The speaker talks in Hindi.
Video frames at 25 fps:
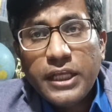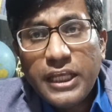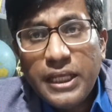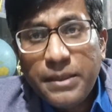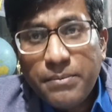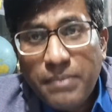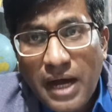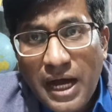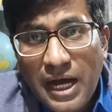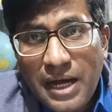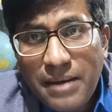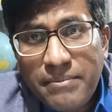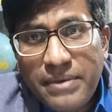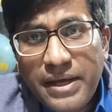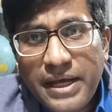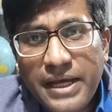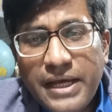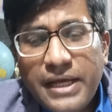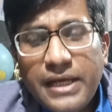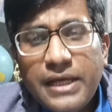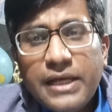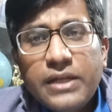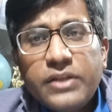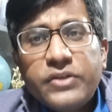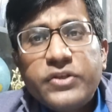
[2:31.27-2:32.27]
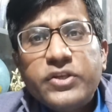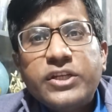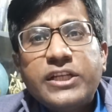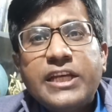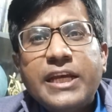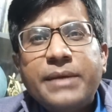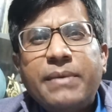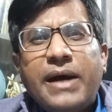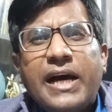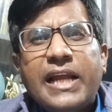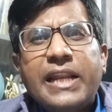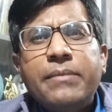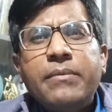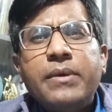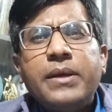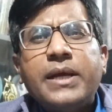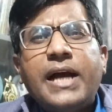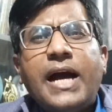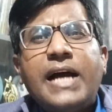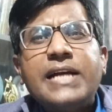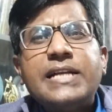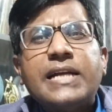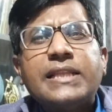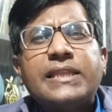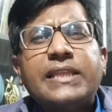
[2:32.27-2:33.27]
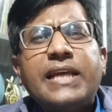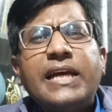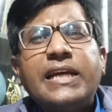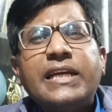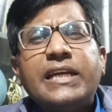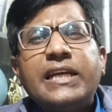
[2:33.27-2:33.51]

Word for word: इमाम हैं जिनके बारे में कहा जाता है